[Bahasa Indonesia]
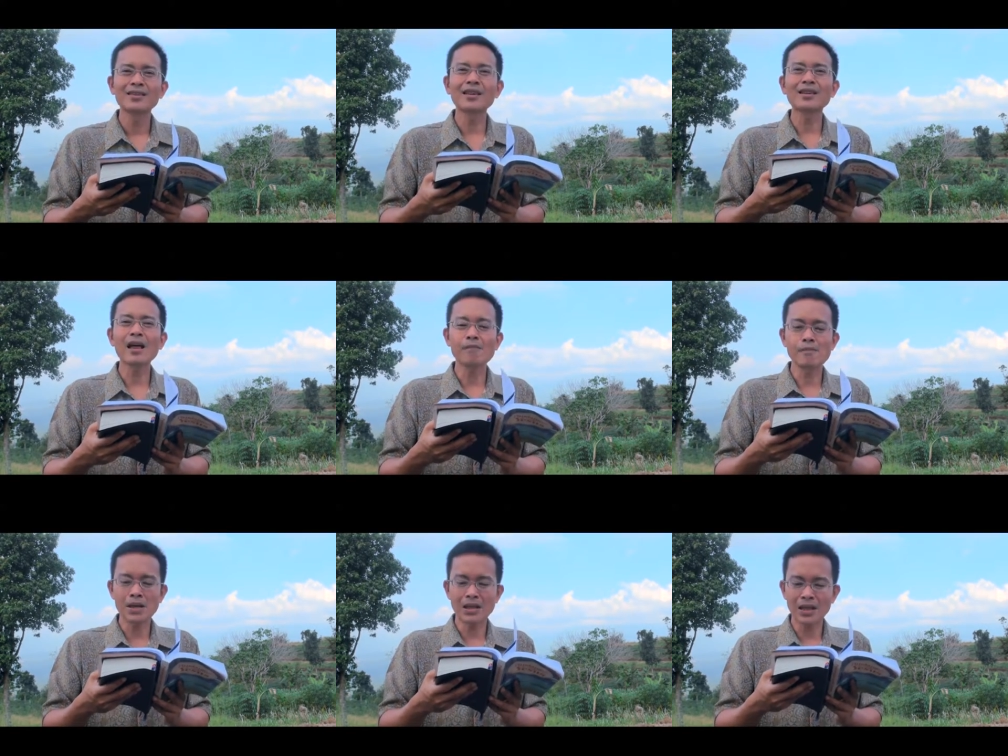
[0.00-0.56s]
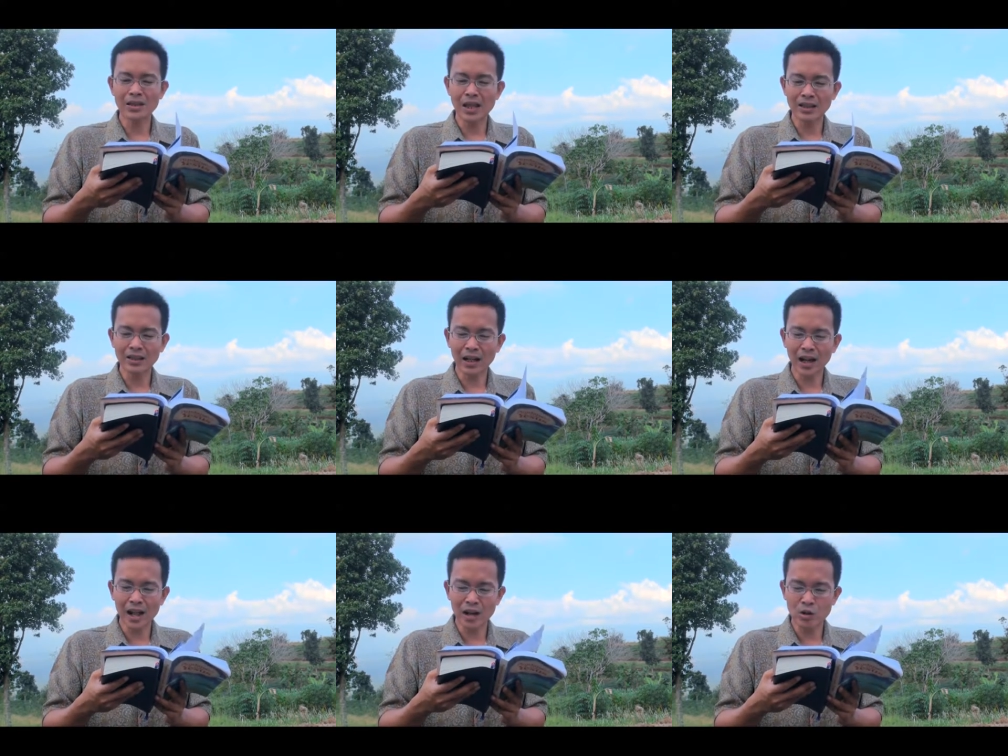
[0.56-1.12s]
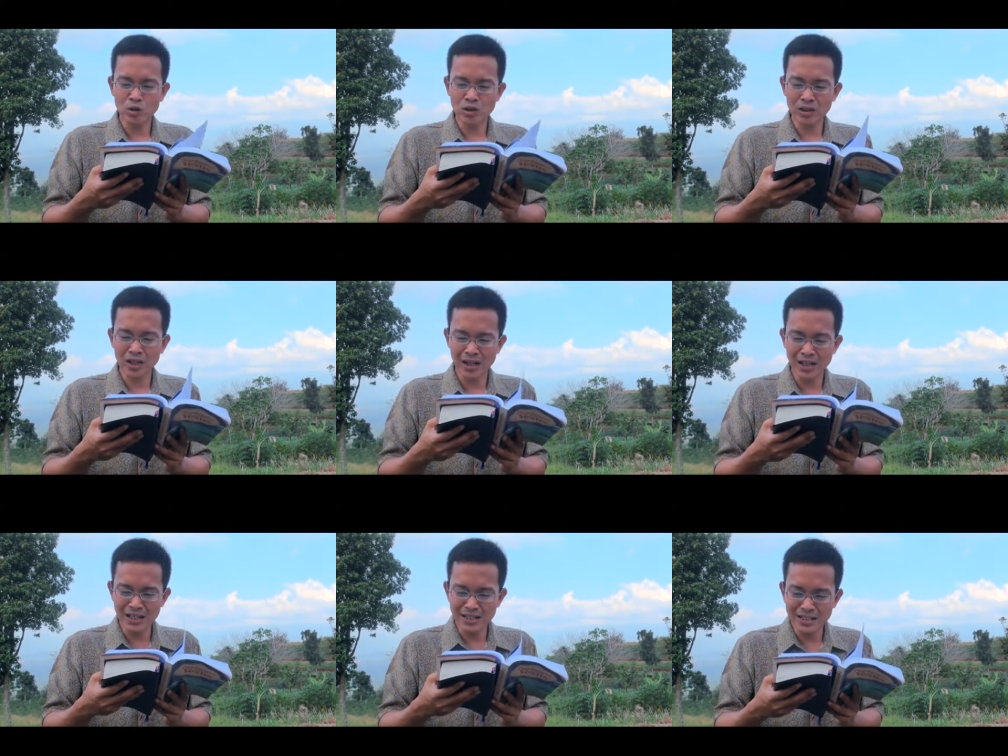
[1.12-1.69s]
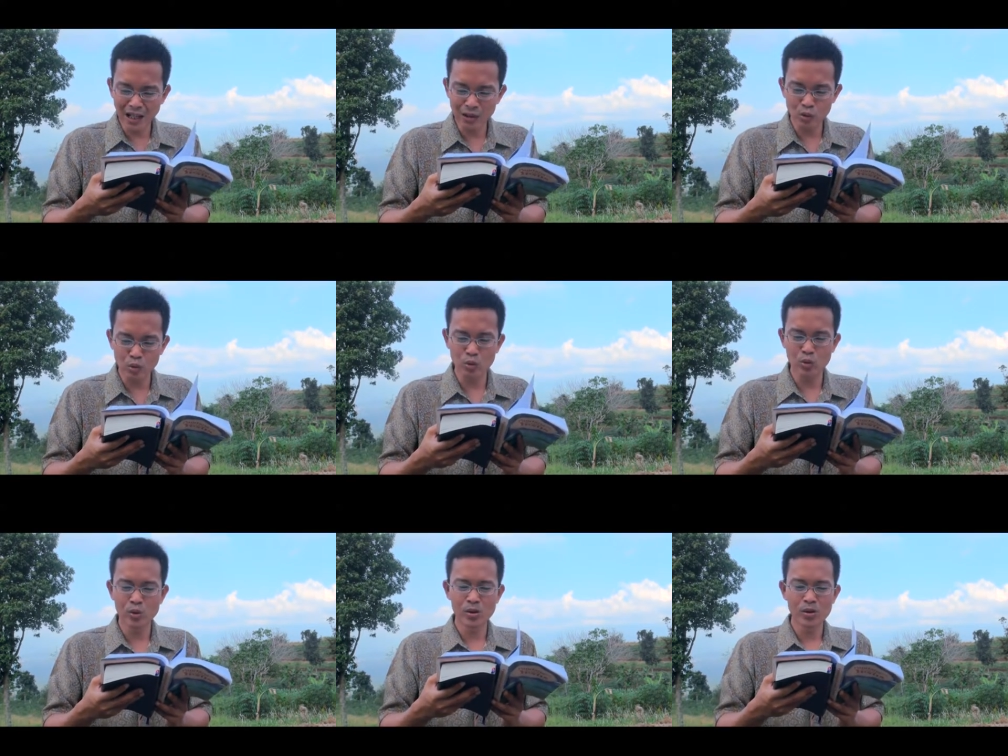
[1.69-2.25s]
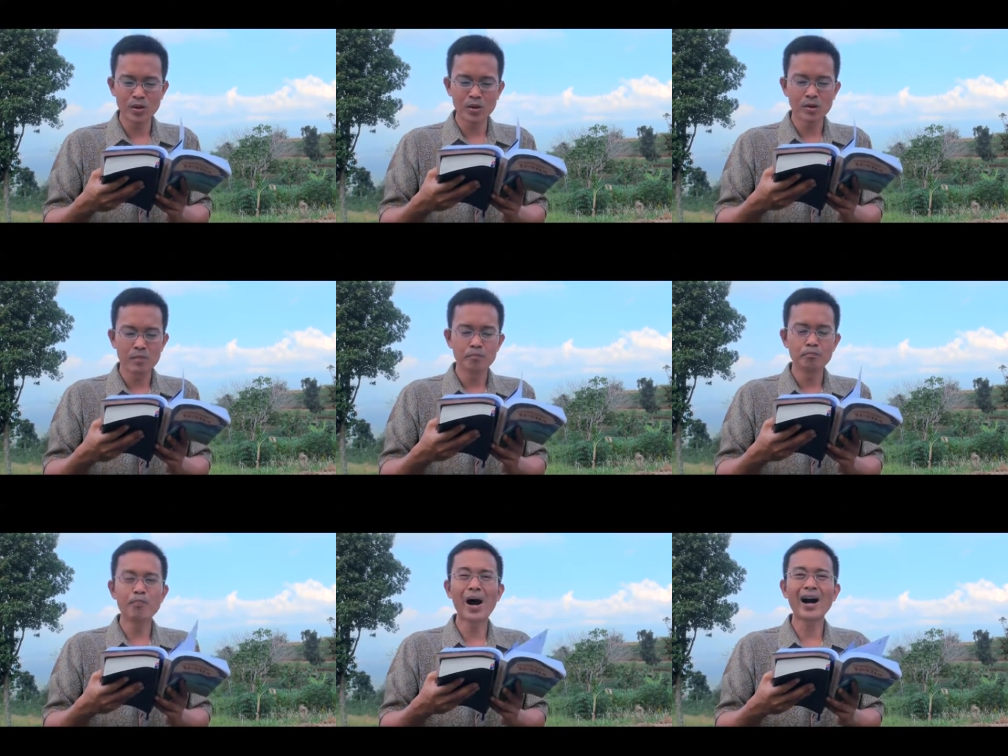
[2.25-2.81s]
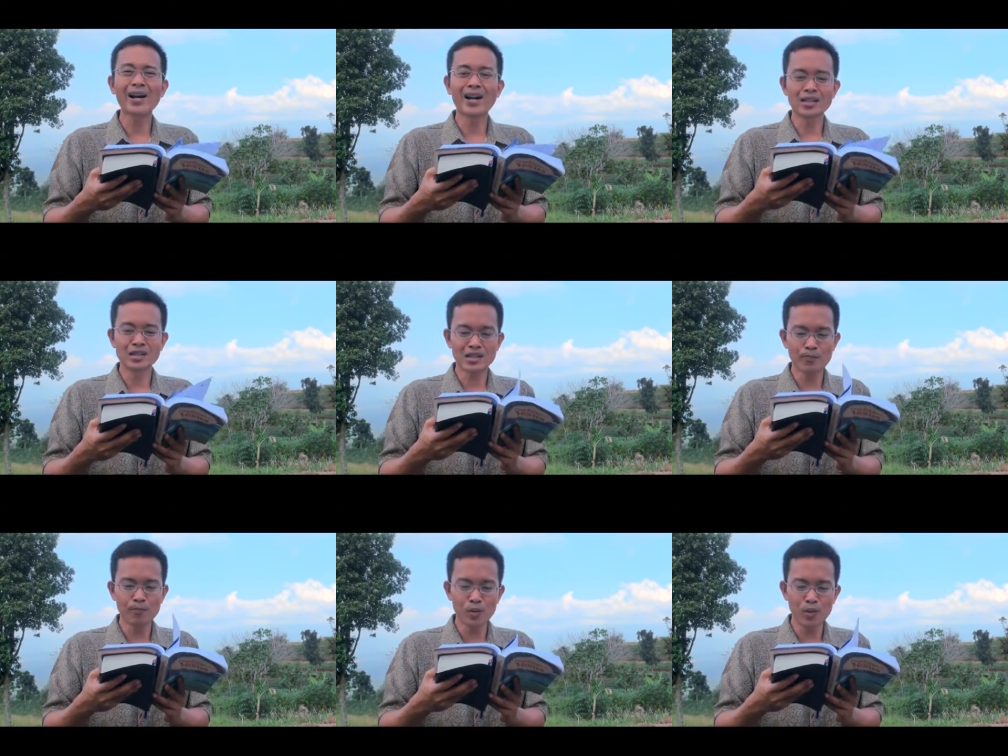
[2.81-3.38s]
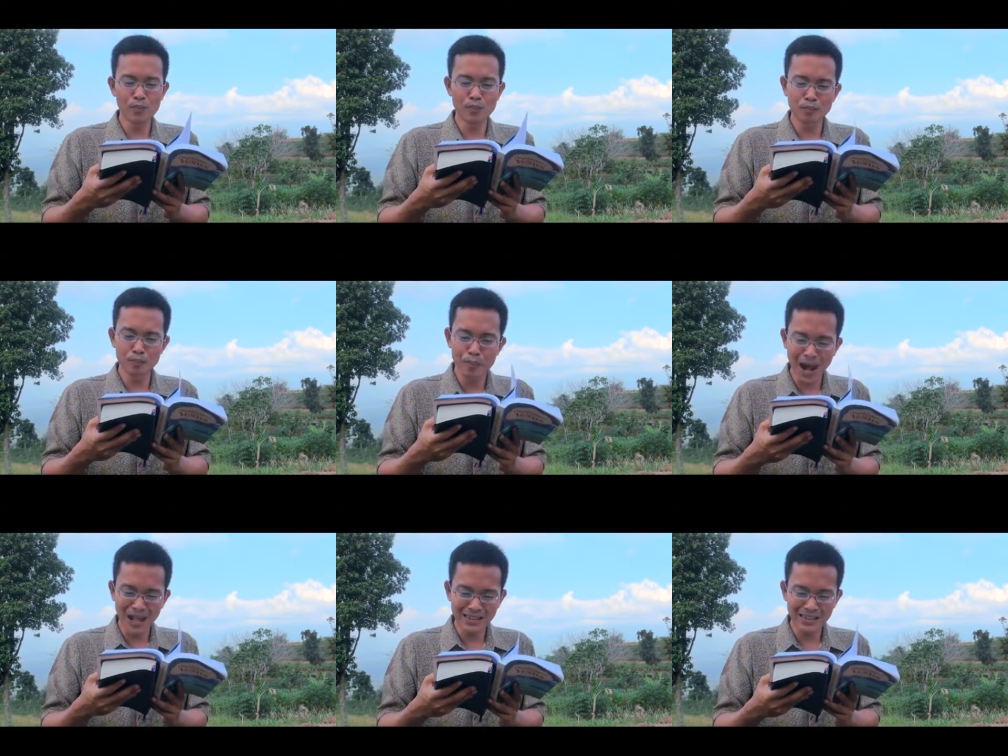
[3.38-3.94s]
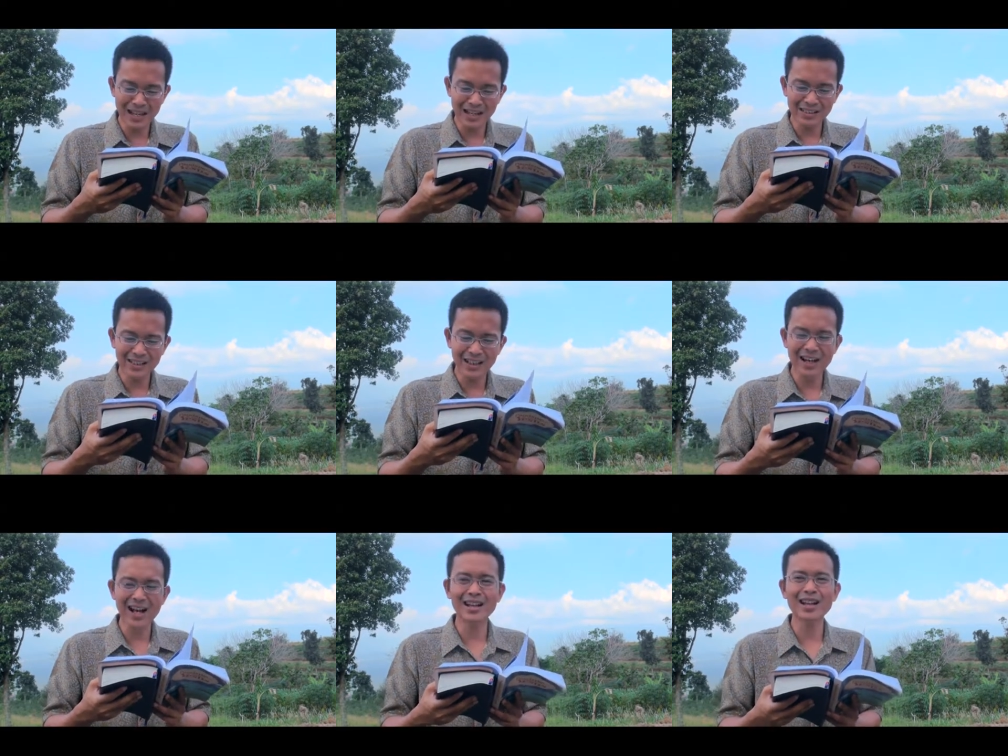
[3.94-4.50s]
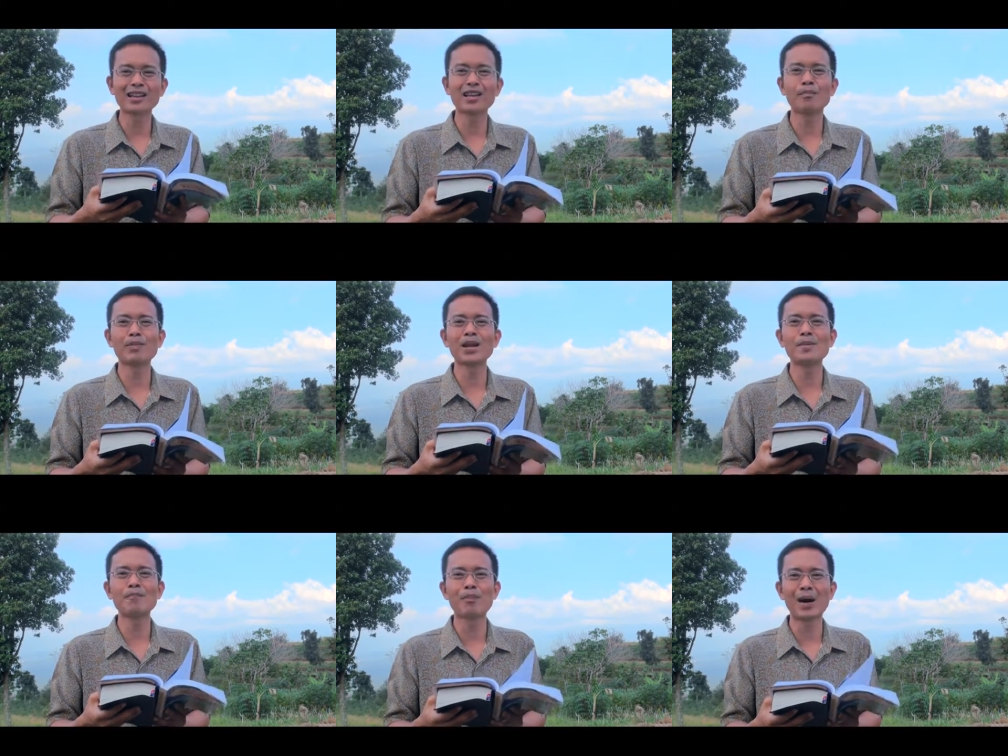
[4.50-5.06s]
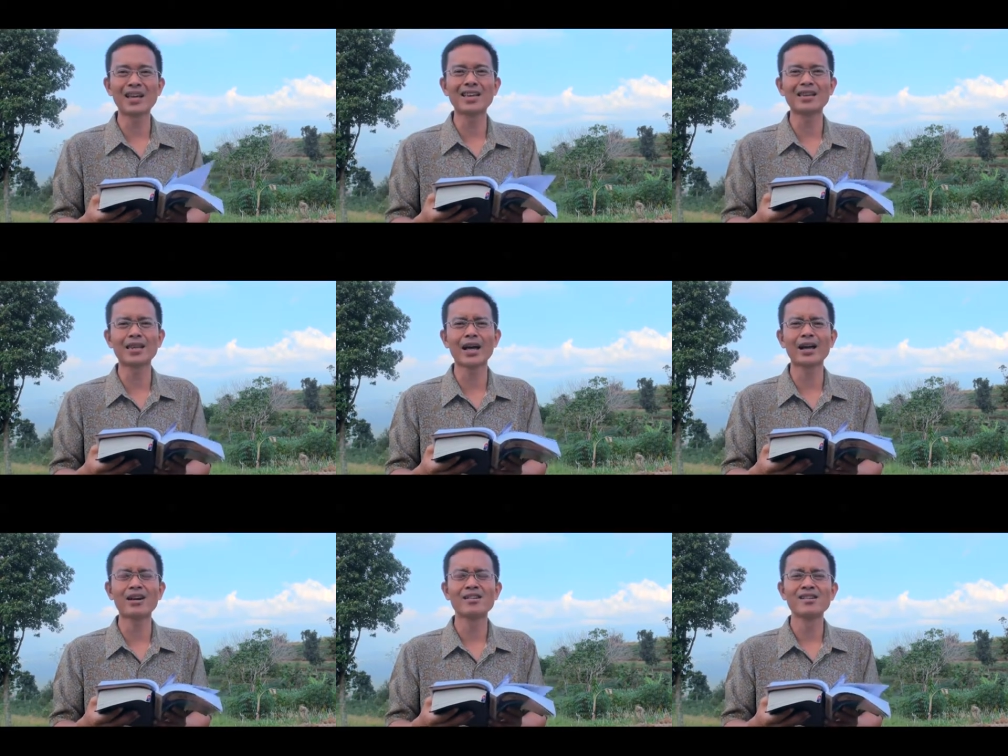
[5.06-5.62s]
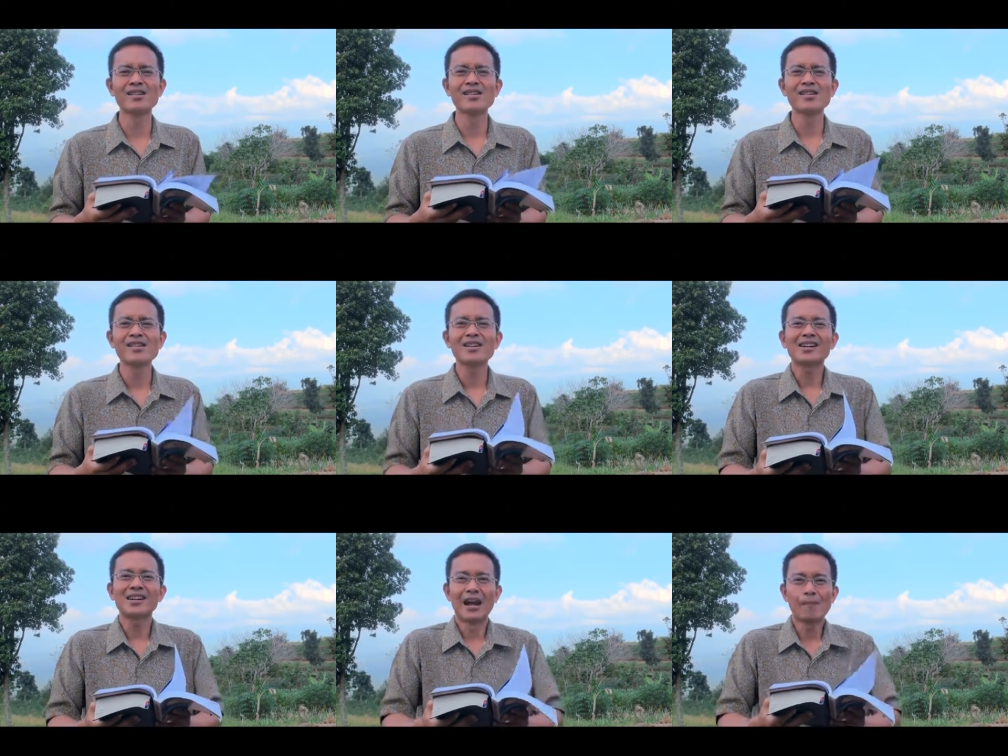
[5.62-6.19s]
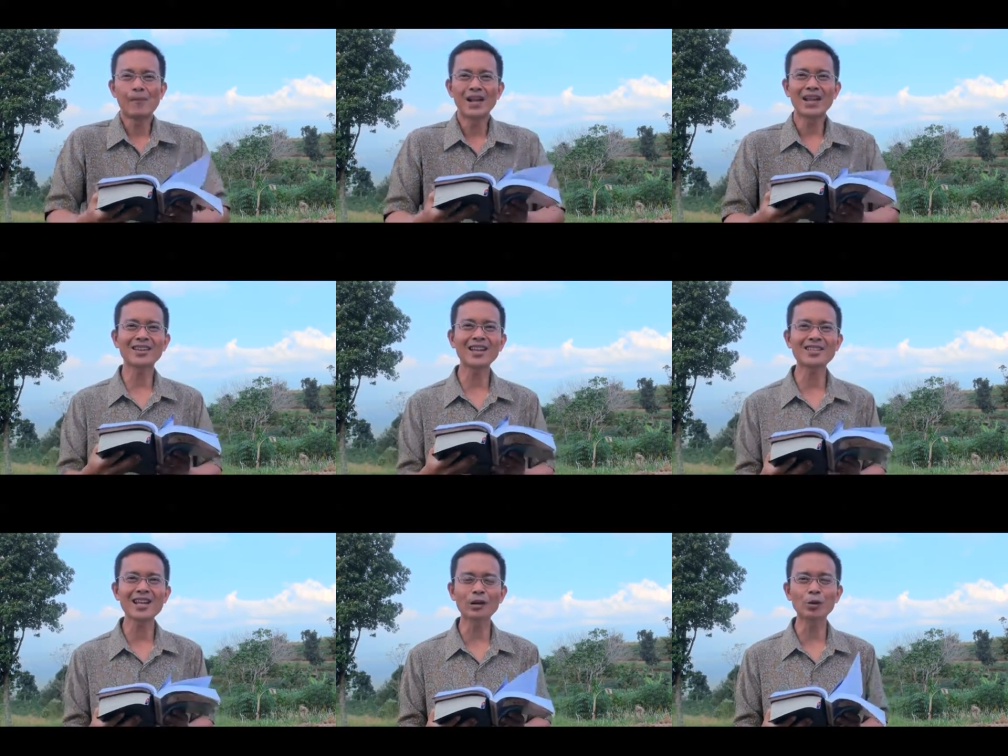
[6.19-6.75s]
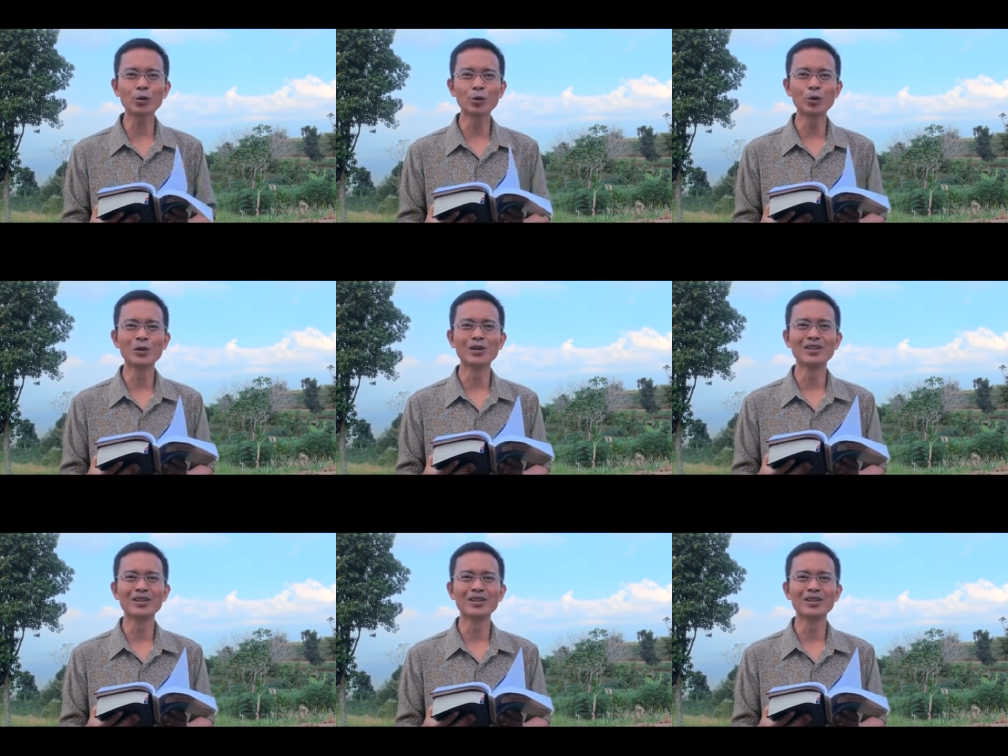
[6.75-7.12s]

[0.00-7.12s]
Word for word: Tetapi kita terlalu sering jatuh, bahkan sebelum banyak tekanan yang menimpa kita. Kenapa kita jatuh?